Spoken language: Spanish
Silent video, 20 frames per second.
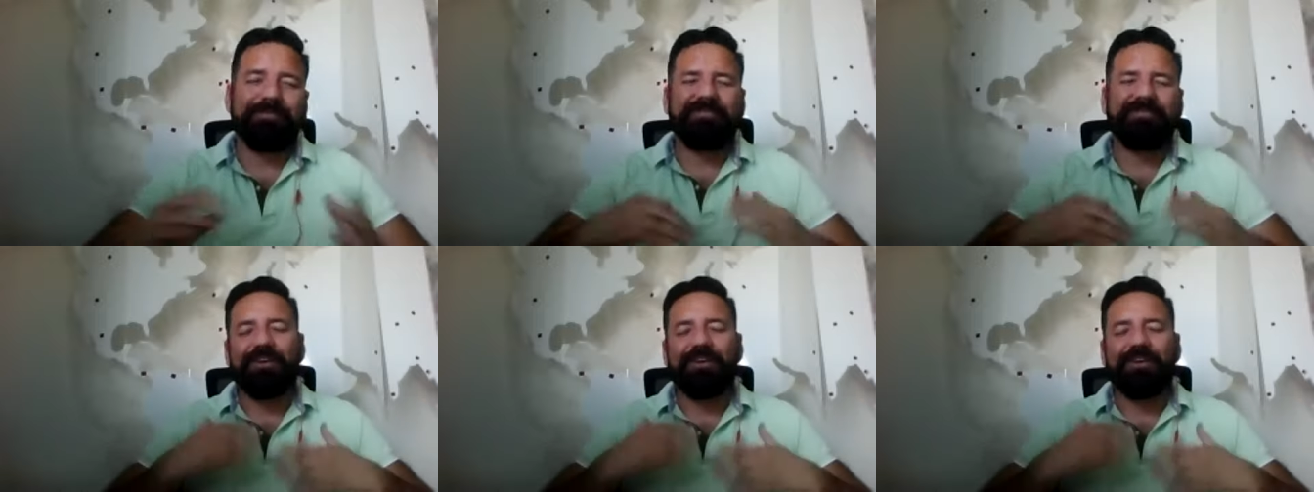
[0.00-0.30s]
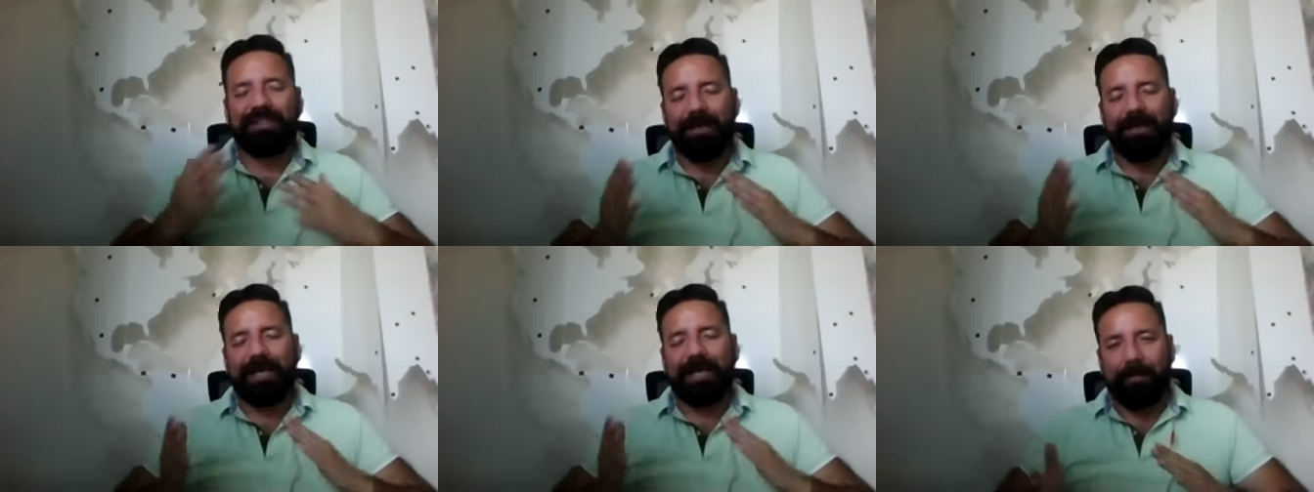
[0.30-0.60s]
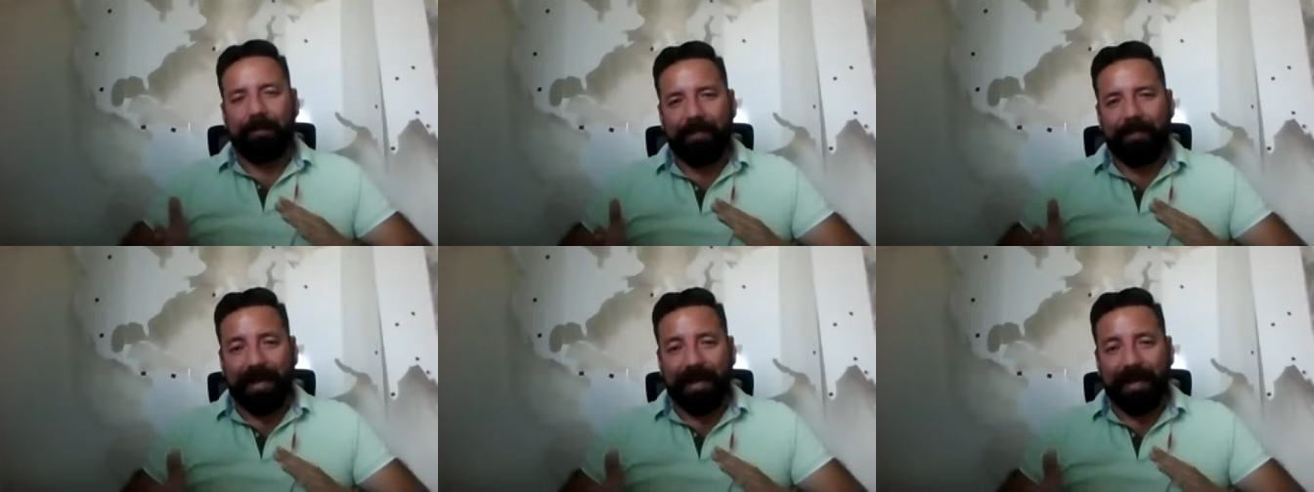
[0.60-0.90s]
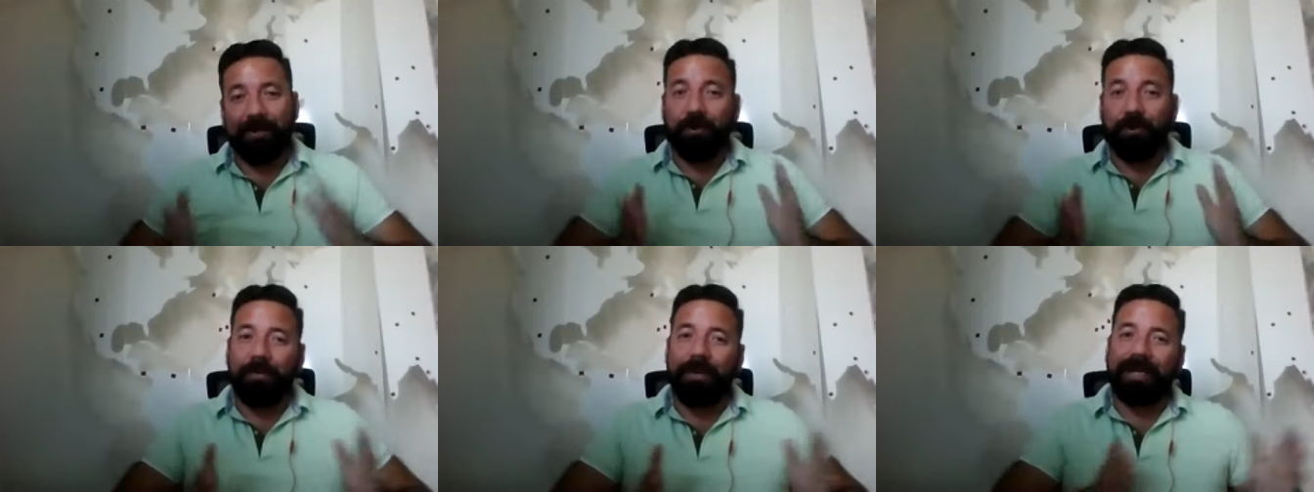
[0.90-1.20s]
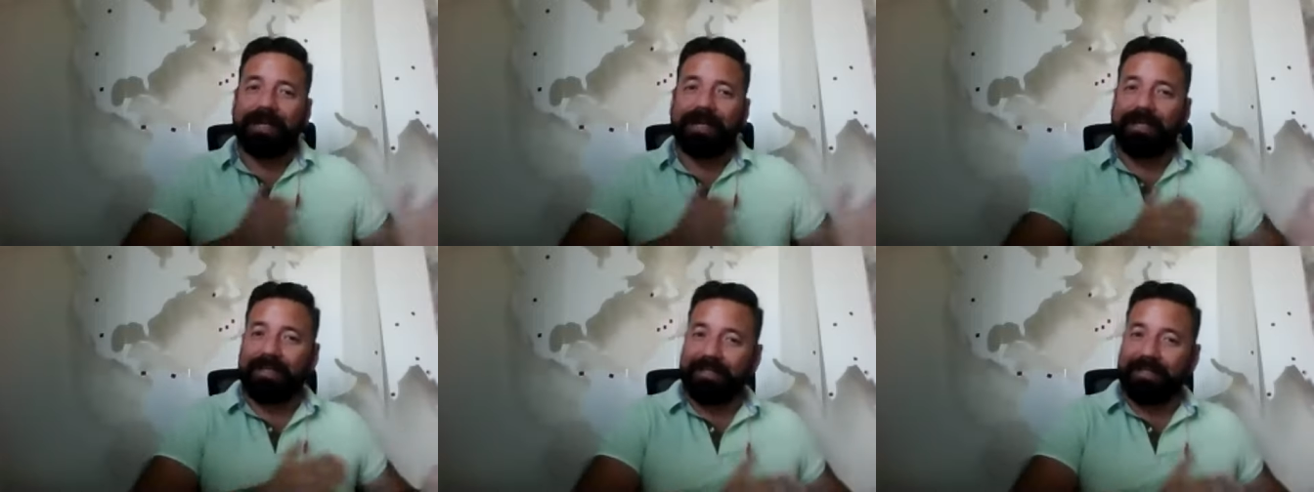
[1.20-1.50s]
bueno, sí va a cambiar, no
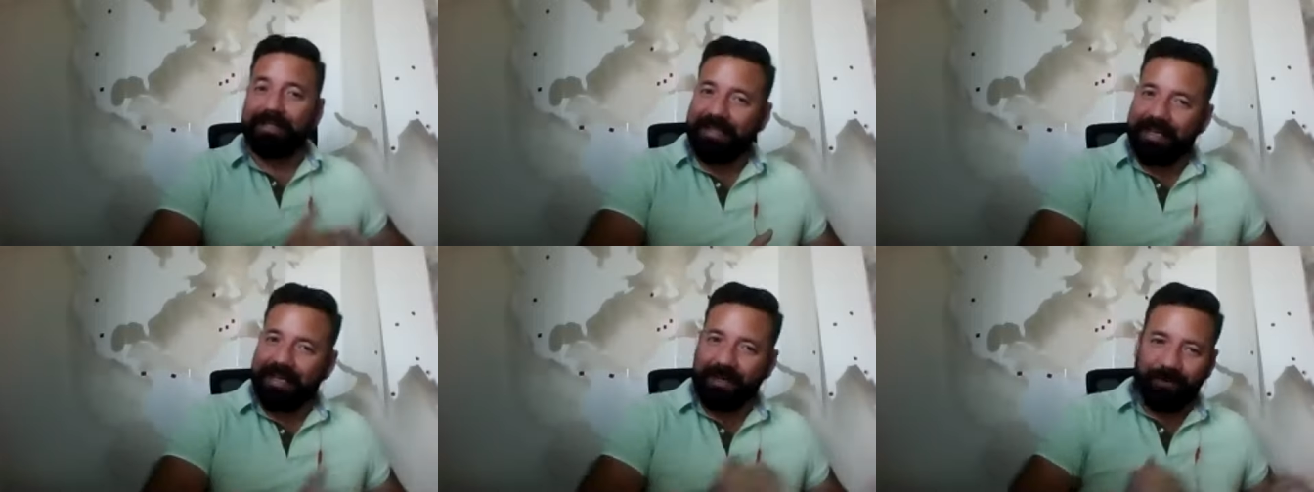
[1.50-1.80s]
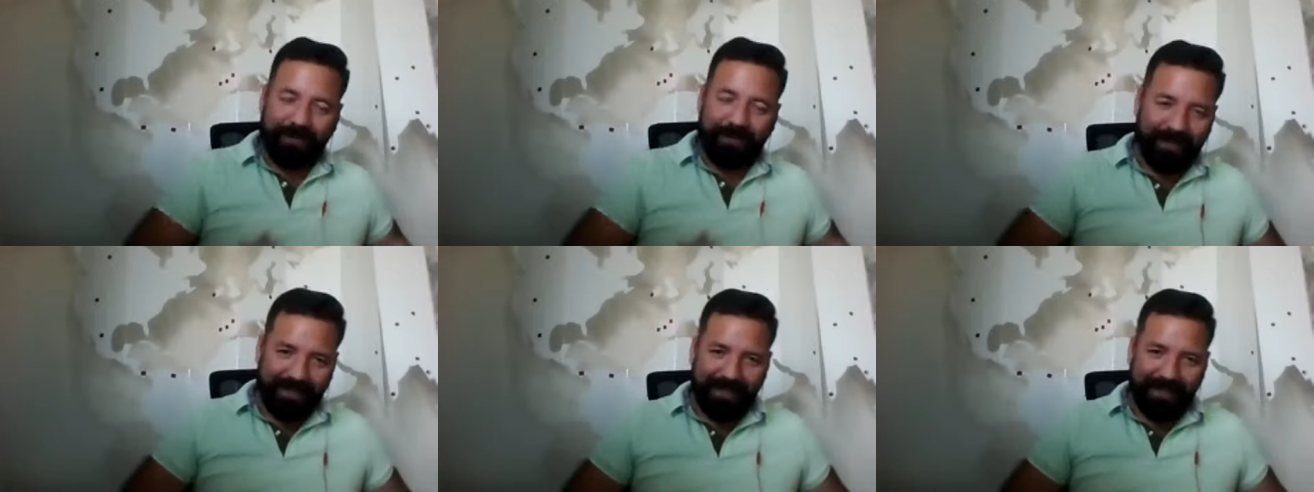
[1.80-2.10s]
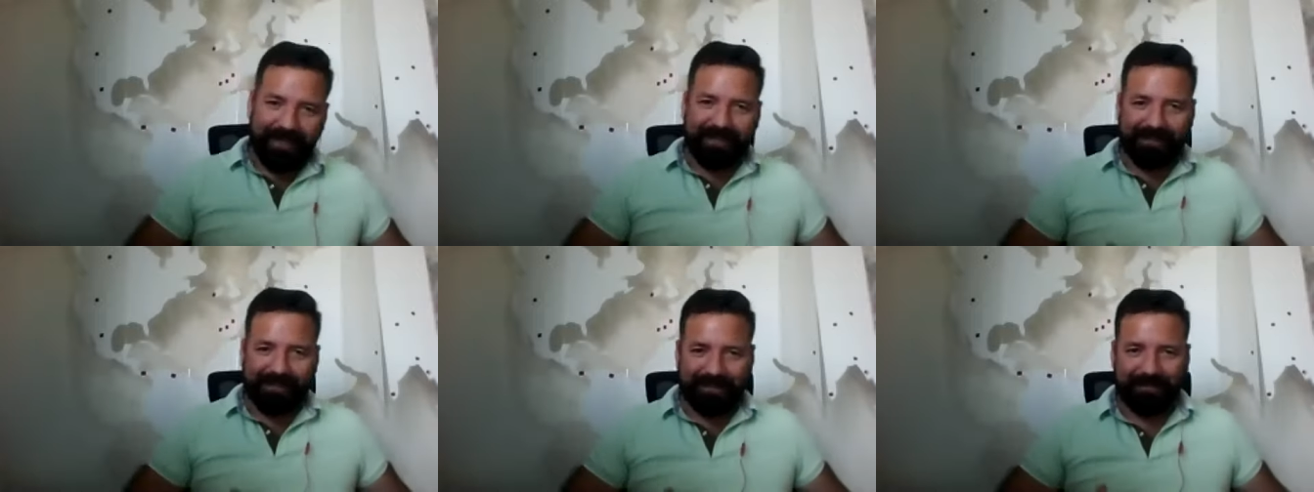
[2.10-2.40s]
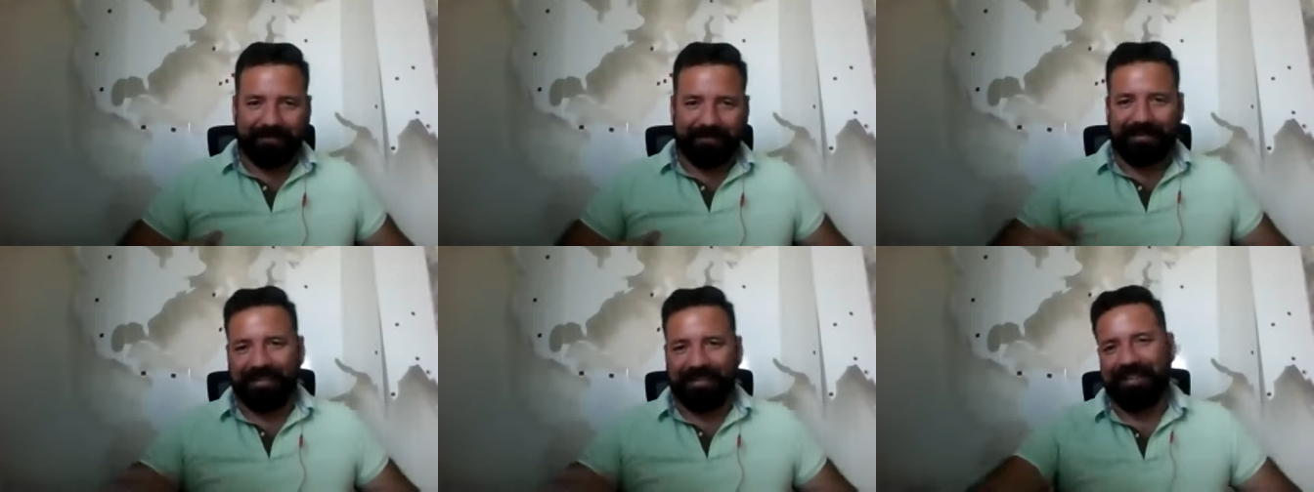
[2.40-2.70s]
va a regresar a lo que era antes.